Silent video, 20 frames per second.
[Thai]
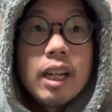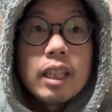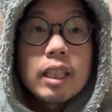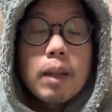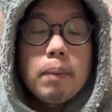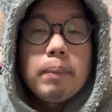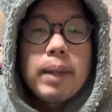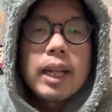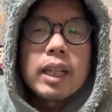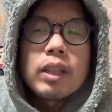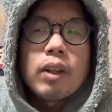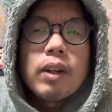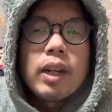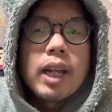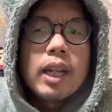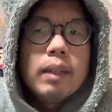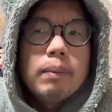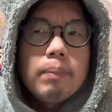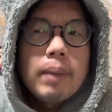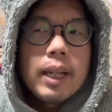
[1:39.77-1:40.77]
ตำแหน่งตอนนั้
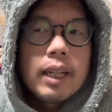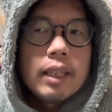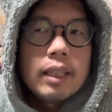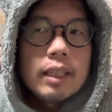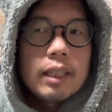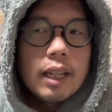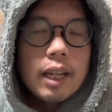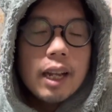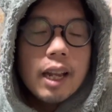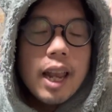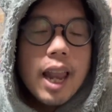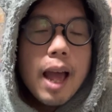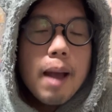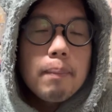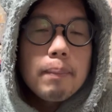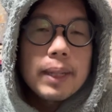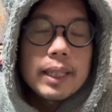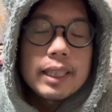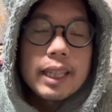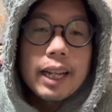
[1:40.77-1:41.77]
นเป็นล่าม
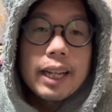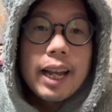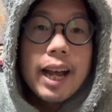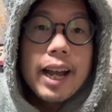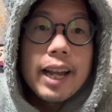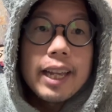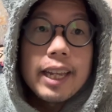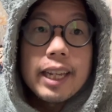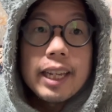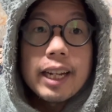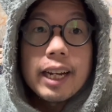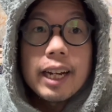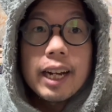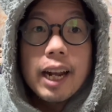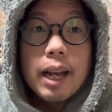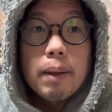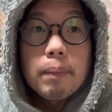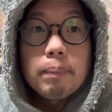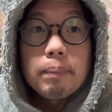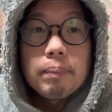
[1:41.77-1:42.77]
ภาษาไทยนะค
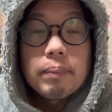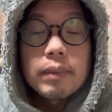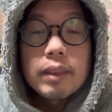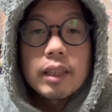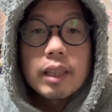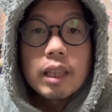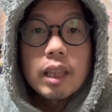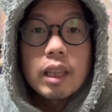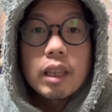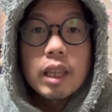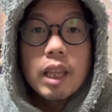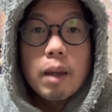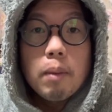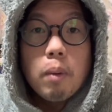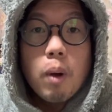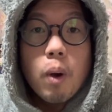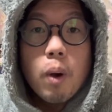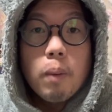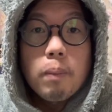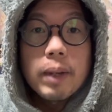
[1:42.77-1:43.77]
รับ แต่พ
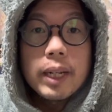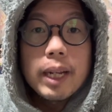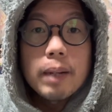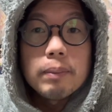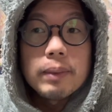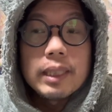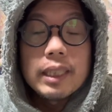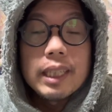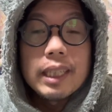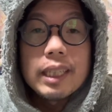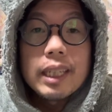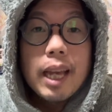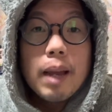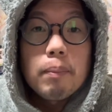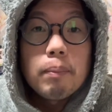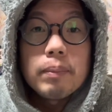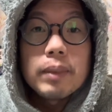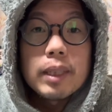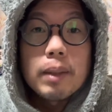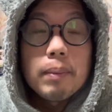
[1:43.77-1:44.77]
อมาทำจริงๆแทบ
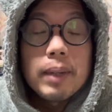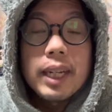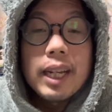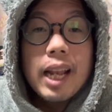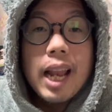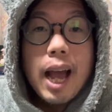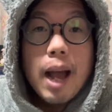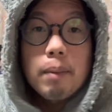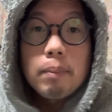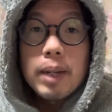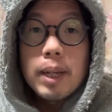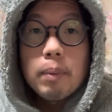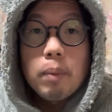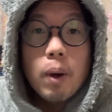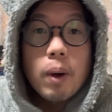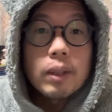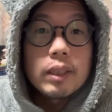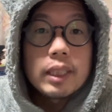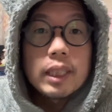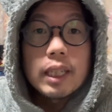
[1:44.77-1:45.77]
จะไม่ได้ล่ามเลย พอ
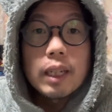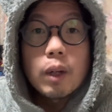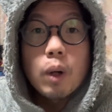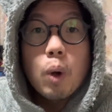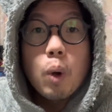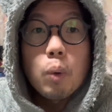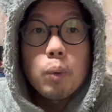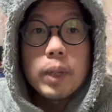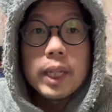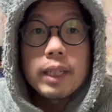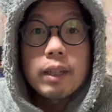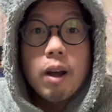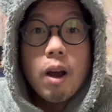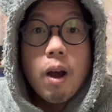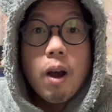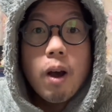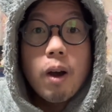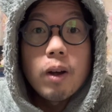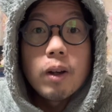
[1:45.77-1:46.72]
เจอโควิด ก็